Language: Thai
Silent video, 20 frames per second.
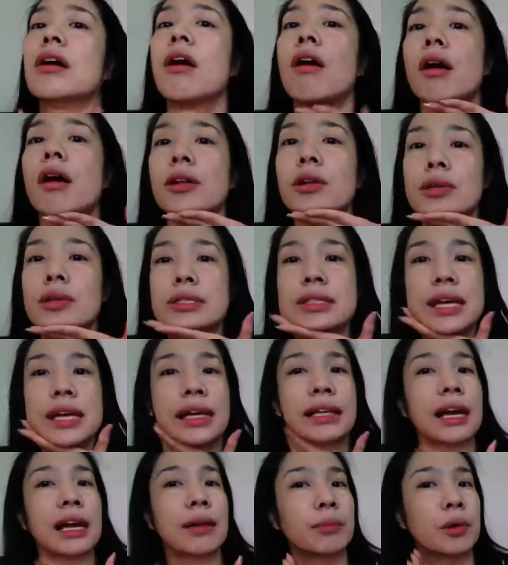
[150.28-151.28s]
คอโดนแส
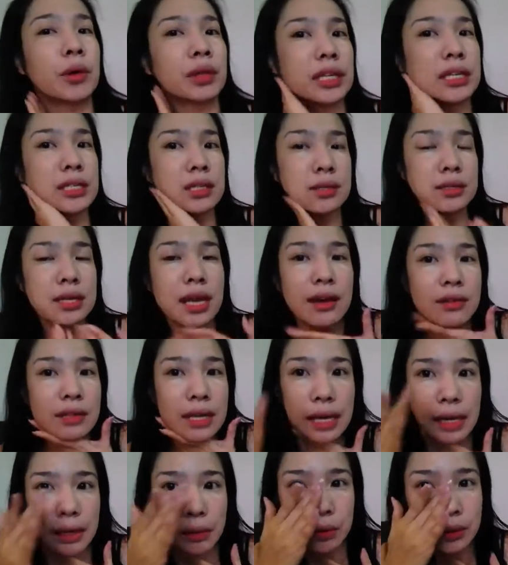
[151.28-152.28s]
บได้ปกติสา
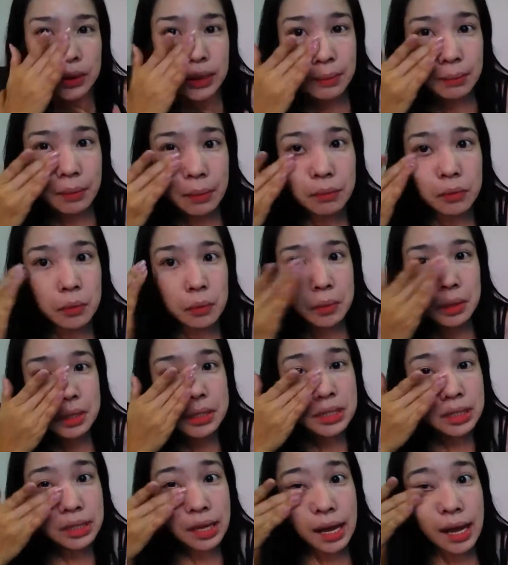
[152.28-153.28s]
วๆทาครีมบำรุง
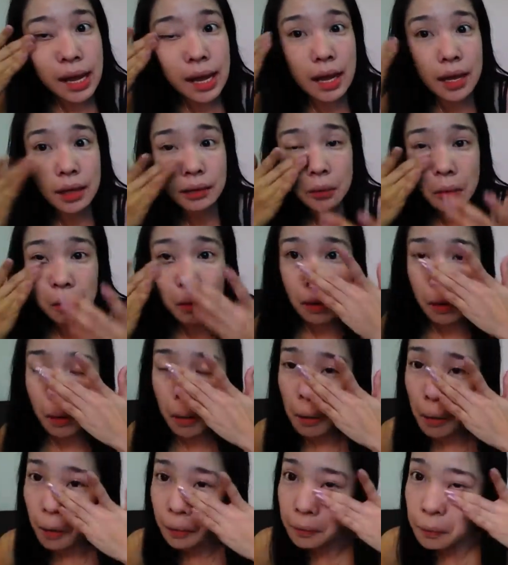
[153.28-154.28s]
ก็จะทาตรงค
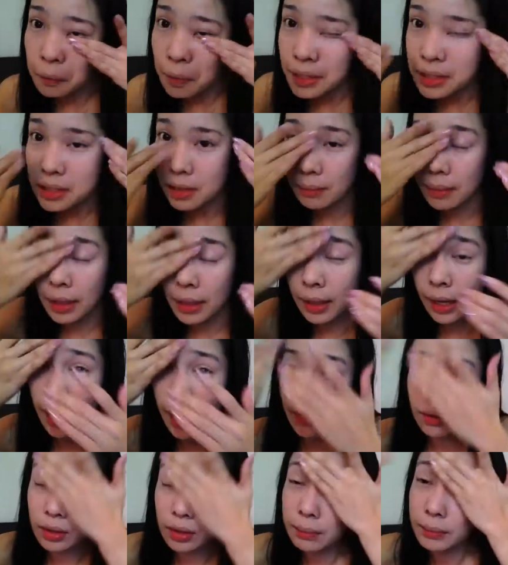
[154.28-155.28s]
อด้วยใช่ไหม
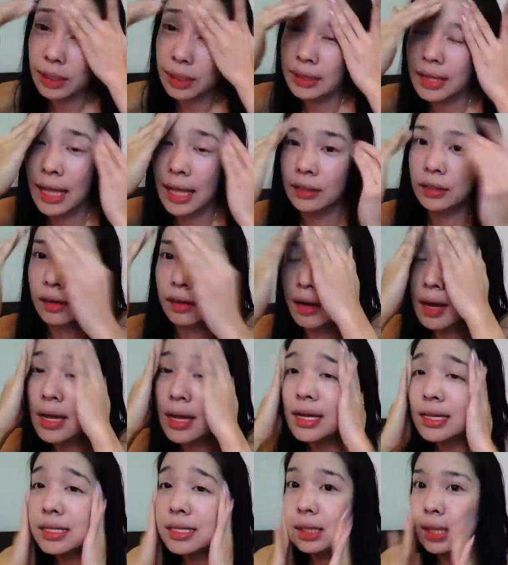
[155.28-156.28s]
คะครีมกันแดดก็
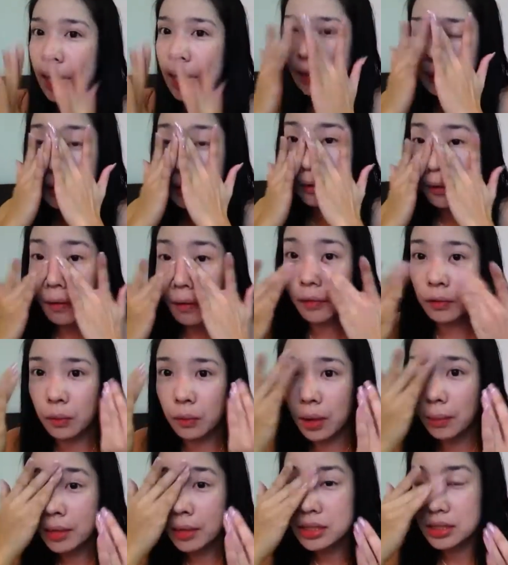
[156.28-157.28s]
จะทาที่คอ
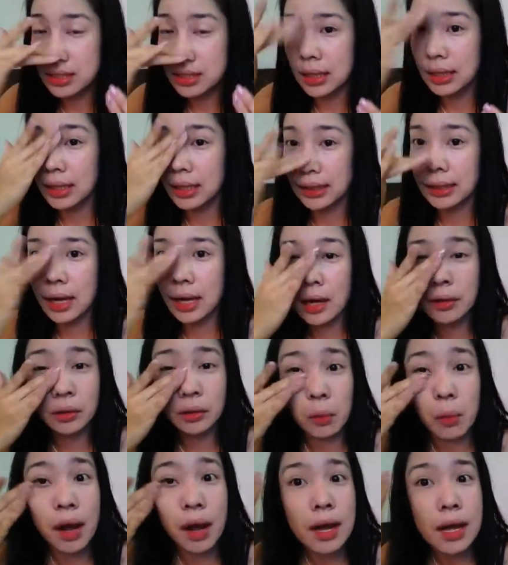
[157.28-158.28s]
ด้วยเพราะฉะนั้นนะคะ
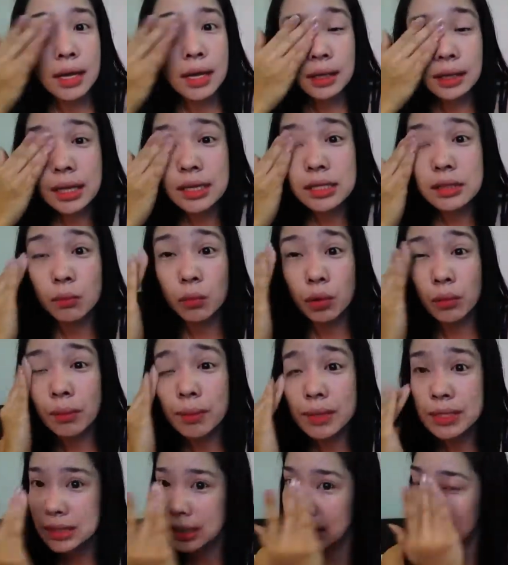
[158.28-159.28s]
ตัวเคลียร์สมูท
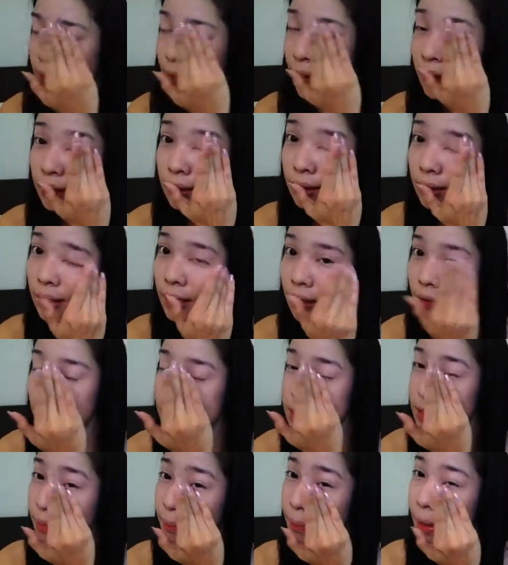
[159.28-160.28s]
วีสติกครั้งนี้ค่ะ
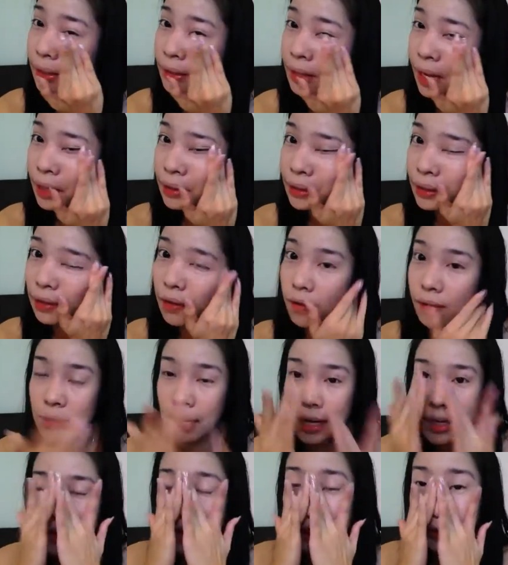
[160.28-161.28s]
ก็สามารถทาที่คอ
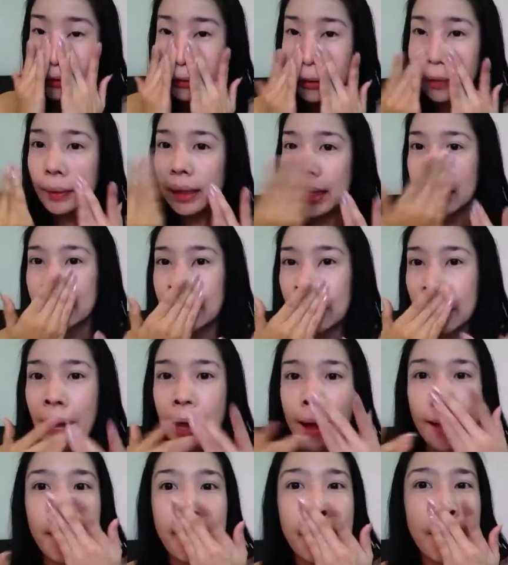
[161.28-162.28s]
ได้เช่นเดียวกัน
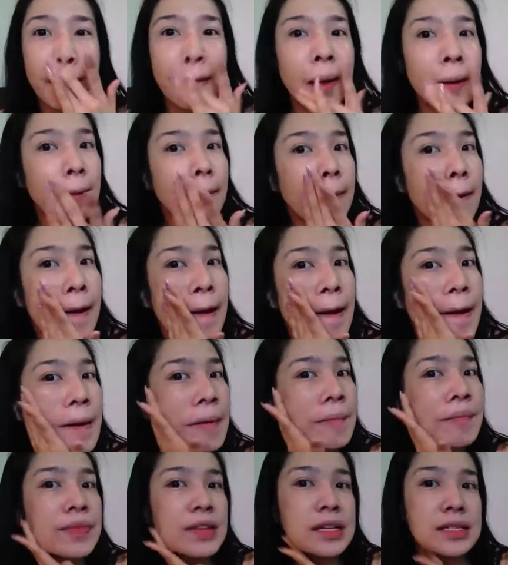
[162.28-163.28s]
ค่ะ ก็
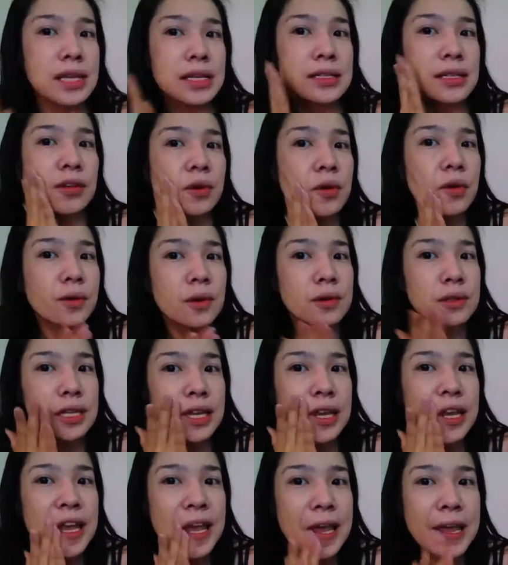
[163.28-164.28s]
จะสะดวกตรง
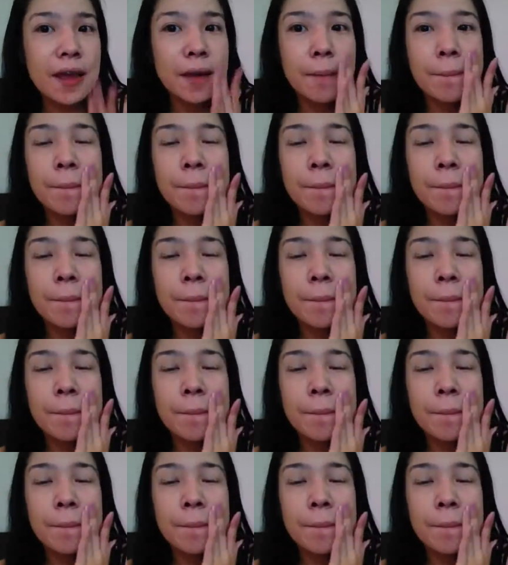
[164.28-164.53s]
ที่